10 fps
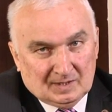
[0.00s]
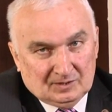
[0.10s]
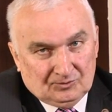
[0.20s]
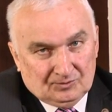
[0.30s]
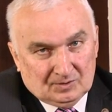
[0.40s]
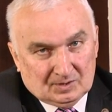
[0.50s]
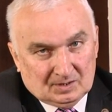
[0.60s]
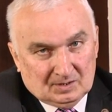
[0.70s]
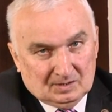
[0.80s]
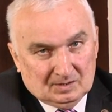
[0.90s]

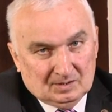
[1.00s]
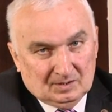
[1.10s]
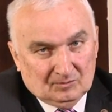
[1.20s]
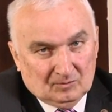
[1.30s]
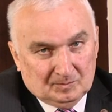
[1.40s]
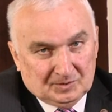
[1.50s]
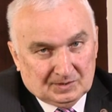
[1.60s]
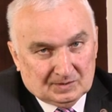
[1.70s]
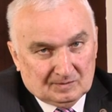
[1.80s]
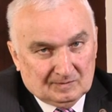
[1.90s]
врачуешь и
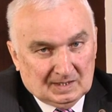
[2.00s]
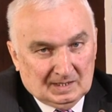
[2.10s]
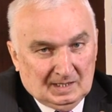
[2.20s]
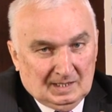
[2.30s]
общество.